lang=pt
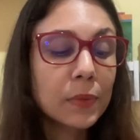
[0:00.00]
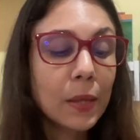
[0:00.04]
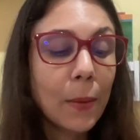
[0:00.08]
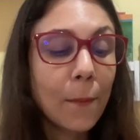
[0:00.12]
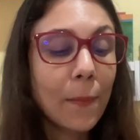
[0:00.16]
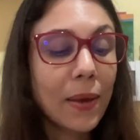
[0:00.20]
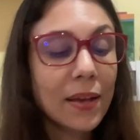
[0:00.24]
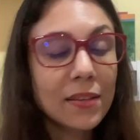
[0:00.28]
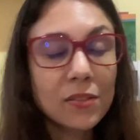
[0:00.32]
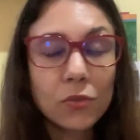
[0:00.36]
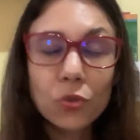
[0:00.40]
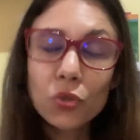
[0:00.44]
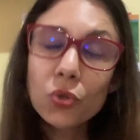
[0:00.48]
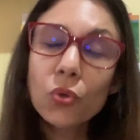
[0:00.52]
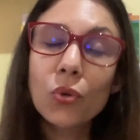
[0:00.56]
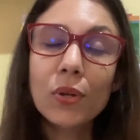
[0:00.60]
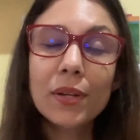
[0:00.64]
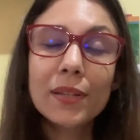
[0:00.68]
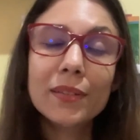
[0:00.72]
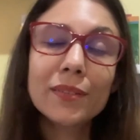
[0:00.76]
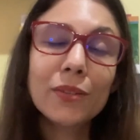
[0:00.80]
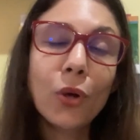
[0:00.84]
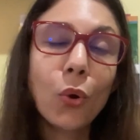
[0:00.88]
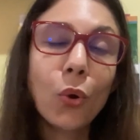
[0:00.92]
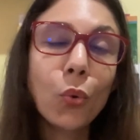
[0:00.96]
Mas eu
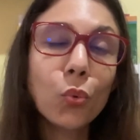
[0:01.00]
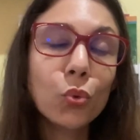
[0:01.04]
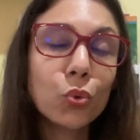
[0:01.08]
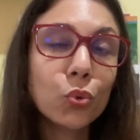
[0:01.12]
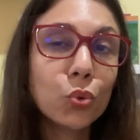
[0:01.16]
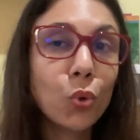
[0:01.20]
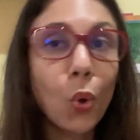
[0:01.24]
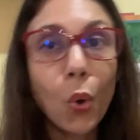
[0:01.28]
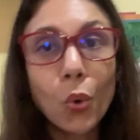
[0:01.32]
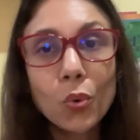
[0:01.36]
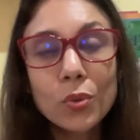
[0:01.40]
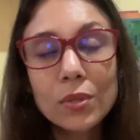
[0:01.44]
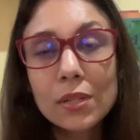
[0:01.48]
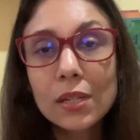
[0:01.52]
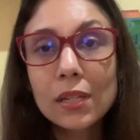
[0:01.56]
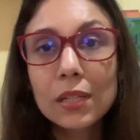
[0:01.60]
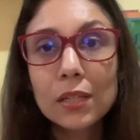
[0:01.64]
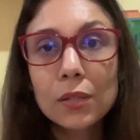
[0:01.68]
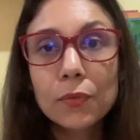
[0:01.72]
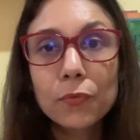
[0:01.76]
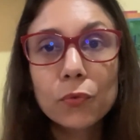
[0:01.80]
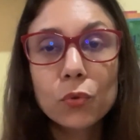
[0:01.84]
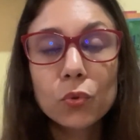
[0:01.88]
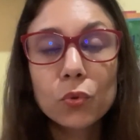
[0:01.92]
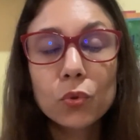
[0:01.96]
escolhi, então, 12
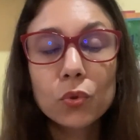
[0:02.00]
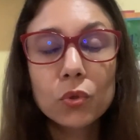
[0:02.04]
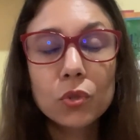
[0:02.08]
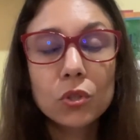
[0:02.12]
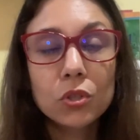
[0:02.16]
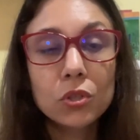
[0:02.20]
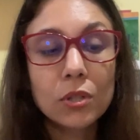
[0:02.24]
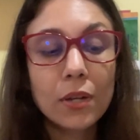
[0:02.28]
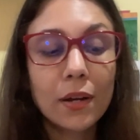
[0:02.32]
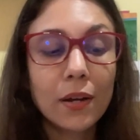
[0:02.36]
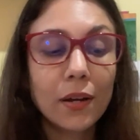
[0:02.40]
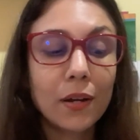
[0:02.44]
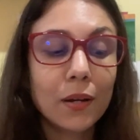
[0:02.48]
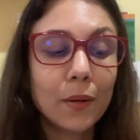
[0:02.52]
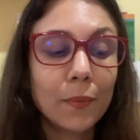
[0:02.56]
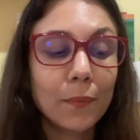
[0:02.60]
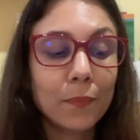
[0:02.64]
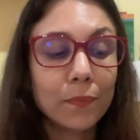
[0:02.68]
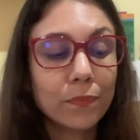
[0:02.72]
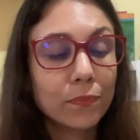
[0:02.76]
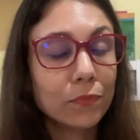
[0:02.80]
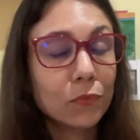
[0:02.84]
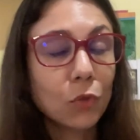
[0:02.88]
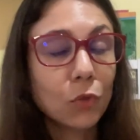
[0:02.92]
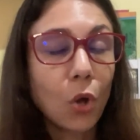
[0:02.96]
livros uh,
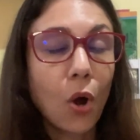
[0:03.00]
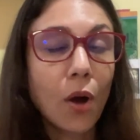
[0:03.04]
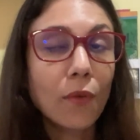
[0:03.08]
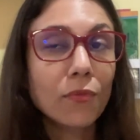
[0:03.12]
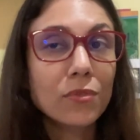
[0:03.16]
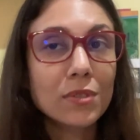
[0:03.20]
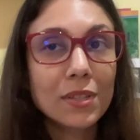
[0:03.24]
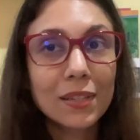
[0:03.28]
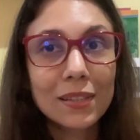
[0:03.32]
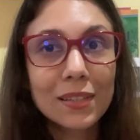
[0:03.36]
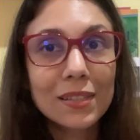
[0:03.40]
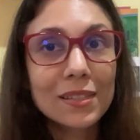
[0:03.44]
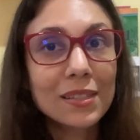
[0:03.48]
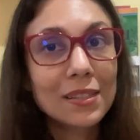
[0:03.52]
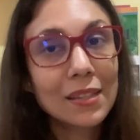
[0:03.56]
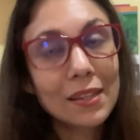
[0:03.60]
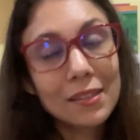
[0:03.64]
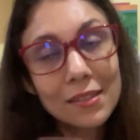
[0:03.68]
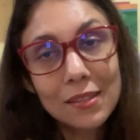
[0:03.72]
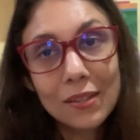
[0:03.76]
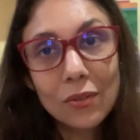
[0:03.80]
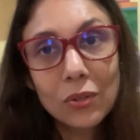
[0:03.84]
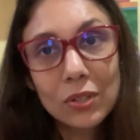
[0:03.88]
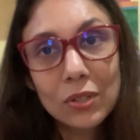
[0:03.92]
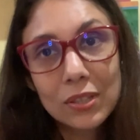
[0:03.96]
novos aqui, sem
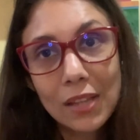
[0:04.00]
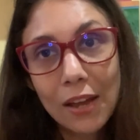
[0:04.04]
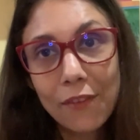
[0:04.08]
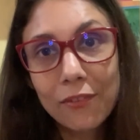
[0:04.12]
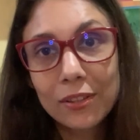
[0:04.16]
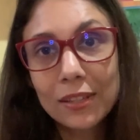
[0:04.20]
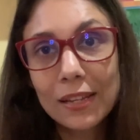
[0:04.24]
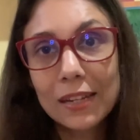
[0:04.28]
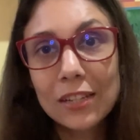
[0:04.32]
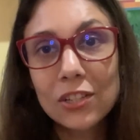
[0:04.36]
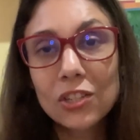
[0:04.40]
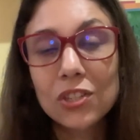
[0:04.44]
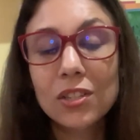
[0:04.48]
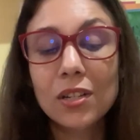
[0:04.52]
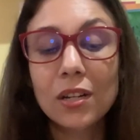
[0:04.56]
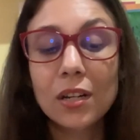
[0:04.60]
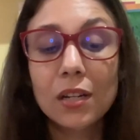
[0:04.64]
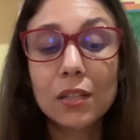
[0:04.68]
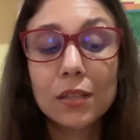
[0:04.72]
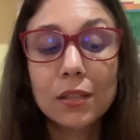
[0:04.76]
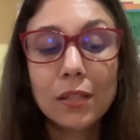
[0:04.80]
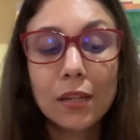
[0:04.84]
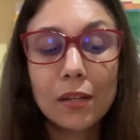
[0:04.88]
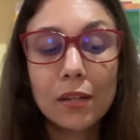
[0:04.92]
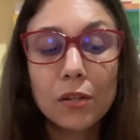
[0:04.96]
ser o que estava na lista
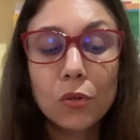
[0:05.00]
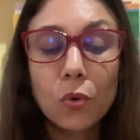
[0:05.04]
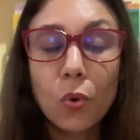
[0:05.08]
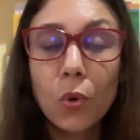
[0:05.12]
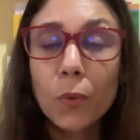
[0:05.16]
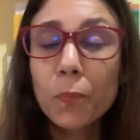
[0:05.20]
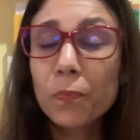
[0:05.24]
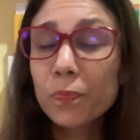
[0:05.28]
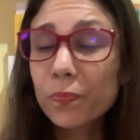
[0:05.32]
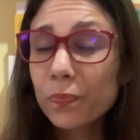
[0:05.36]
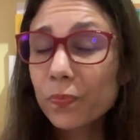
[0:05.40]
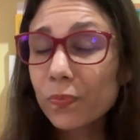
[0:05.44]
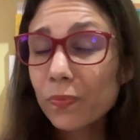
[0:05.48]
anterior.